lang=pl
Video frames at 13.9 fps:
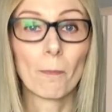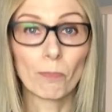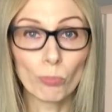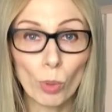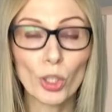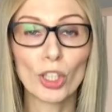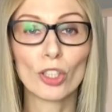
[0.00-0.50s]

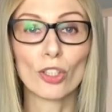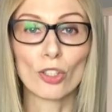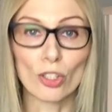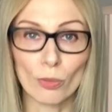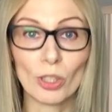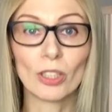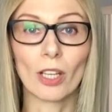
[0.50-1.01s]

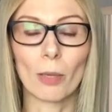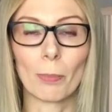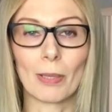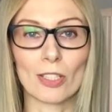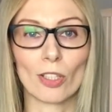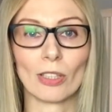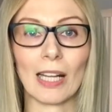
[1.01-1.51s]
pojedynczym,
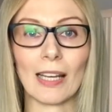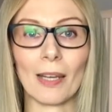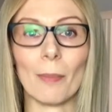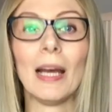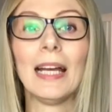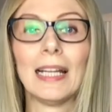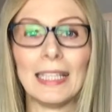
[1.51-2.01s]
interpersonalnym,
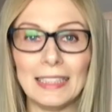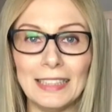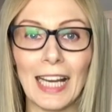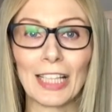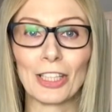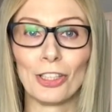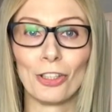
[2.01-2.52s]

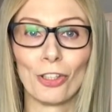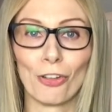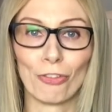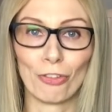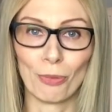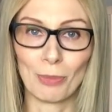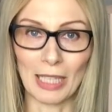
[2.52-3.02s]
jak i w
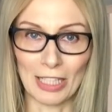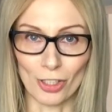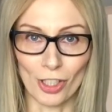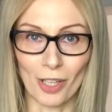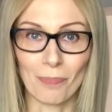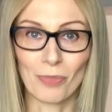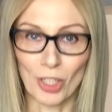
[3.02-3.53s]

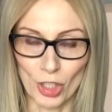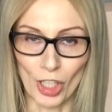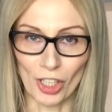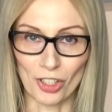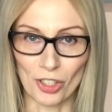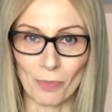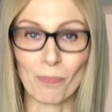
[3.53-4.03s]
wymiarze
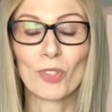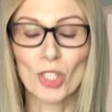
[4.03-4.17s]
szerszym.